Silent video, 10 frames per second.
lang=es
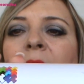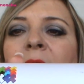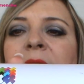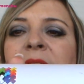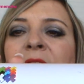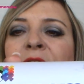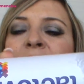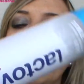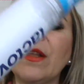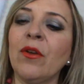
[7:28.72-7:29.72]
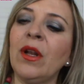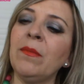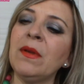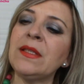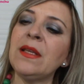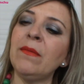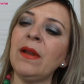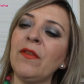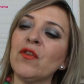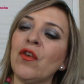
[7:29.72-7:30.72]
Este es el formato del
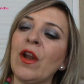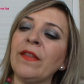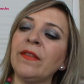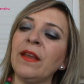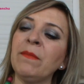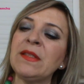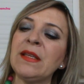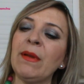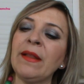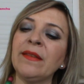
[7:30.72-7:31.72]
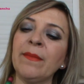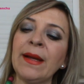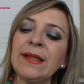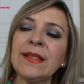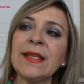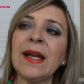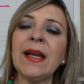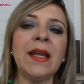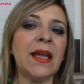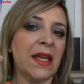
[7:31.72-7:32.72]
Invisible, desodorante invisible
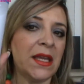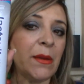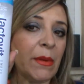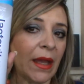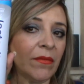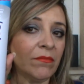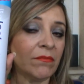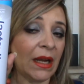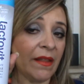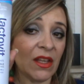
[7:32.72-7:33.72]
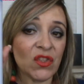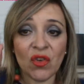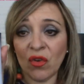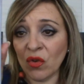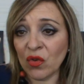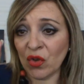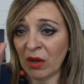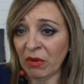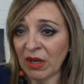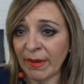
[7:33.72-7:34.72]
antimancha. Y bien, ¿vale? De hecho,
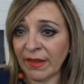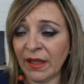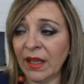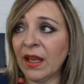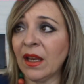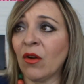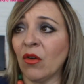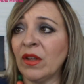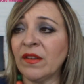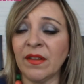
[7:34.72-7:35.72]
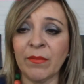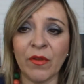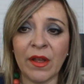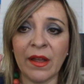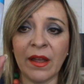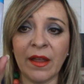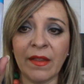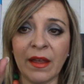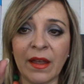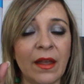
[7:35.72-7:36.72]
solemos repetir con este tipo
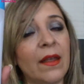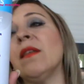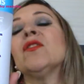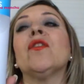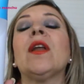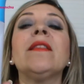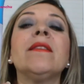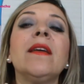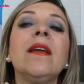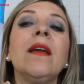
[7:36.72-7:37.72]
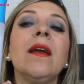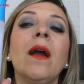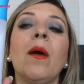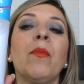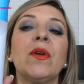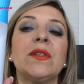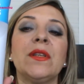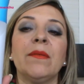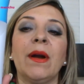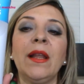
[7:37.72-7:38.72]
de, desodorante. Pues
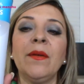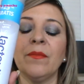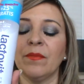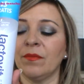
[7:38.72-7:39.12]
sí, ¿vale?